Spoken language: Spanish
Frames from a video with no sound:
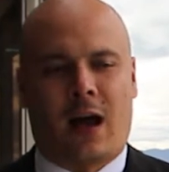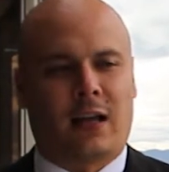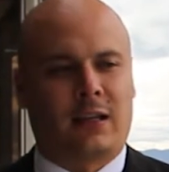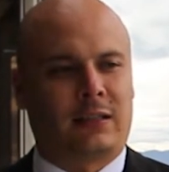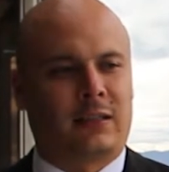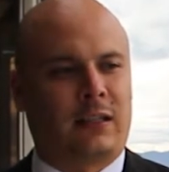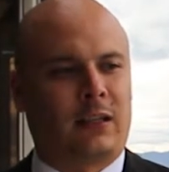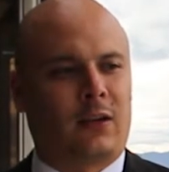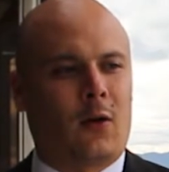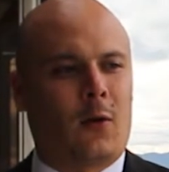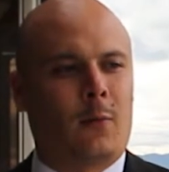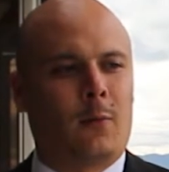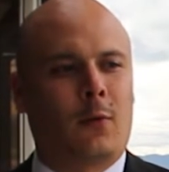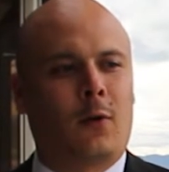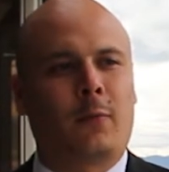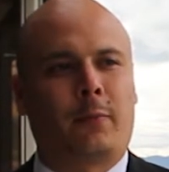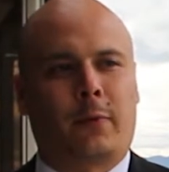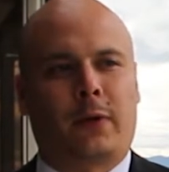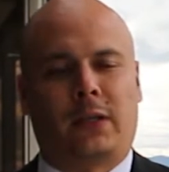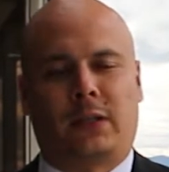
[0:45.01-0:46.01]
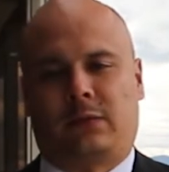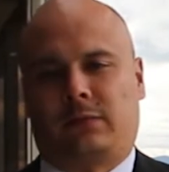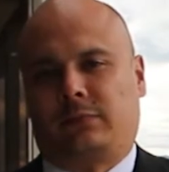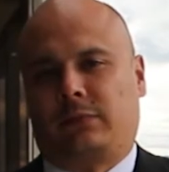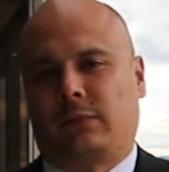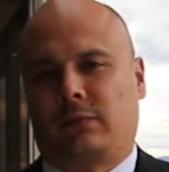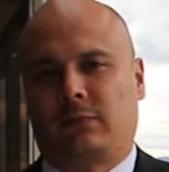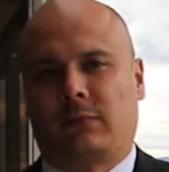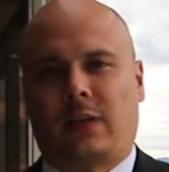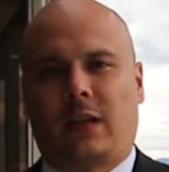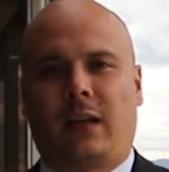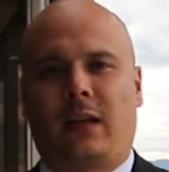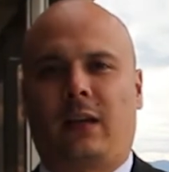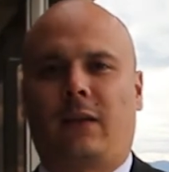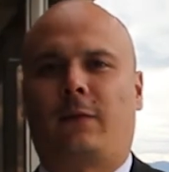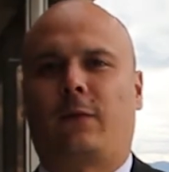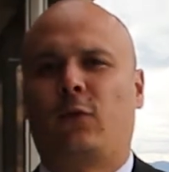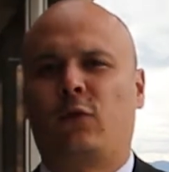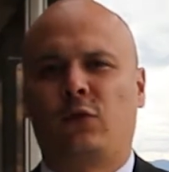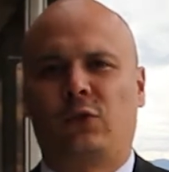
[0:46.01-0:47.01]
así como pues
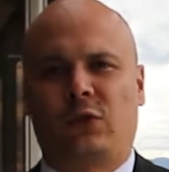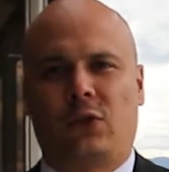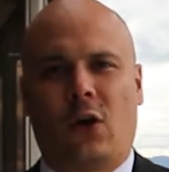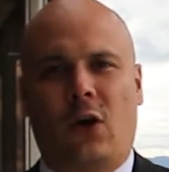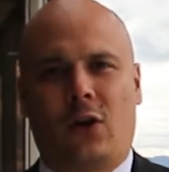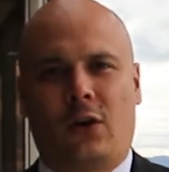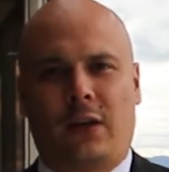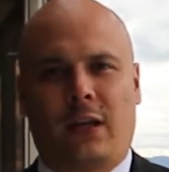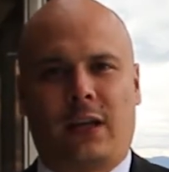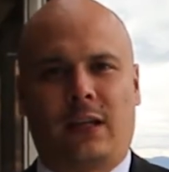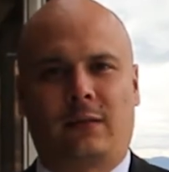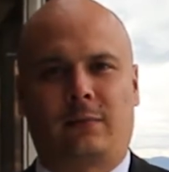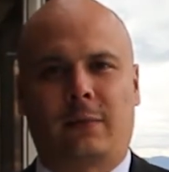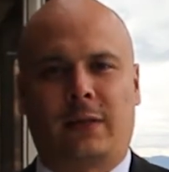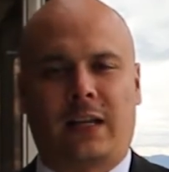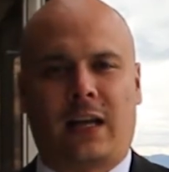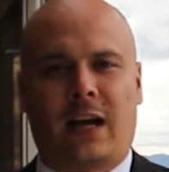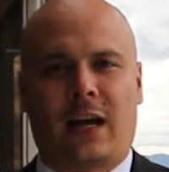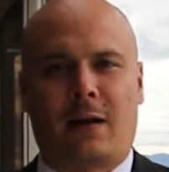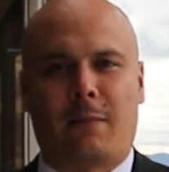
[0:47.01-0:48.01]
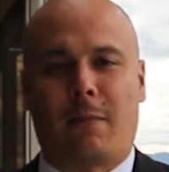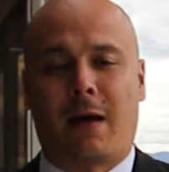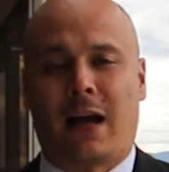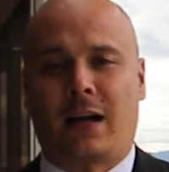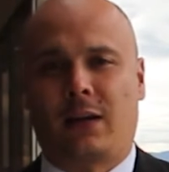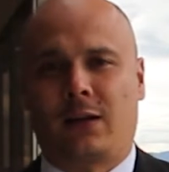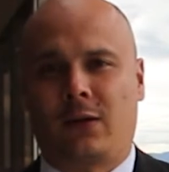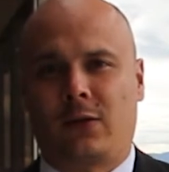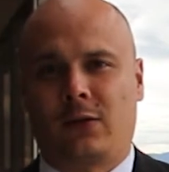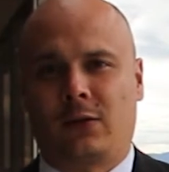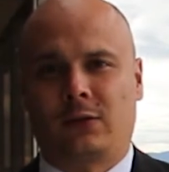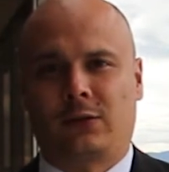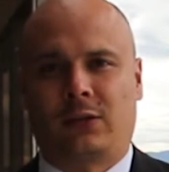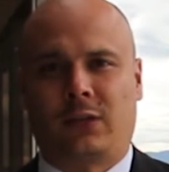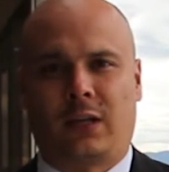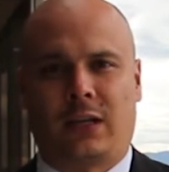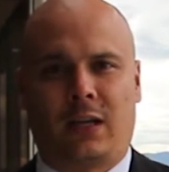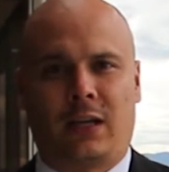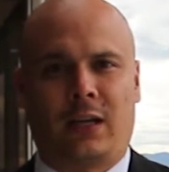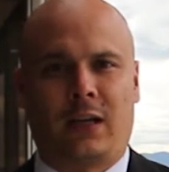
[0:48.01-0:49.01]
eh, funciones, manejar
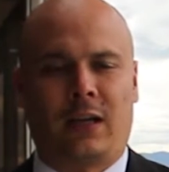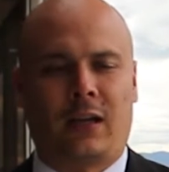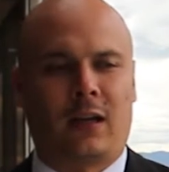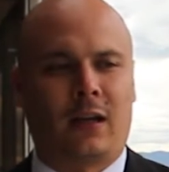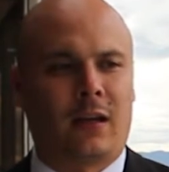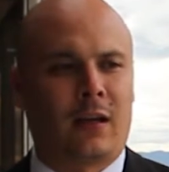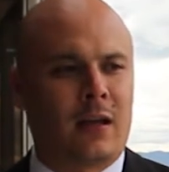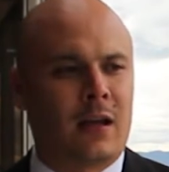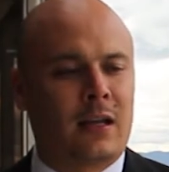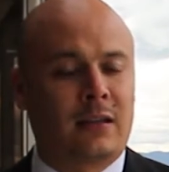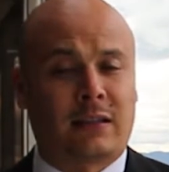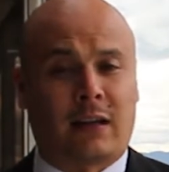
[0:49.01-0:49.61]
macros, eh,